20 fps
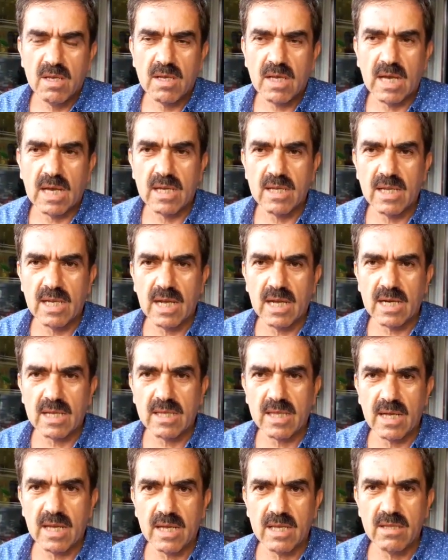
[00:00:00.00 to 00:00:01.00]
Yani
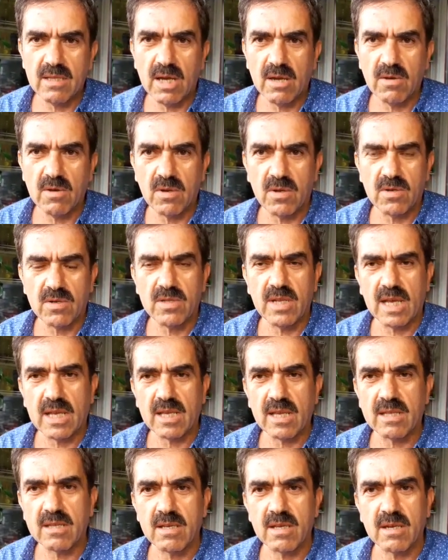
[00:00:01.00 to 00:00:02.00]
ileride ne olur ne
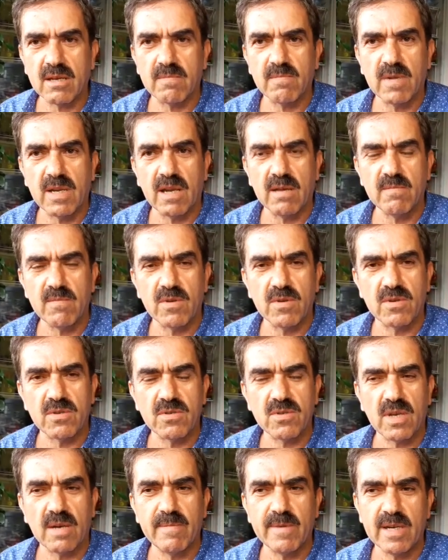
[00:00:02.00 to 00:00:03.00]
getirir
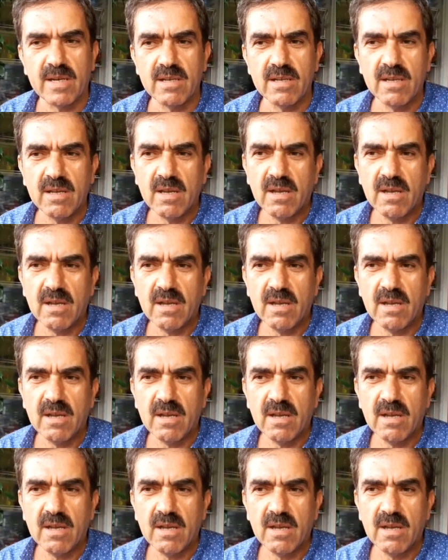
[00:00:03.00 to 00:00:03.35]
bilemiyoruz ama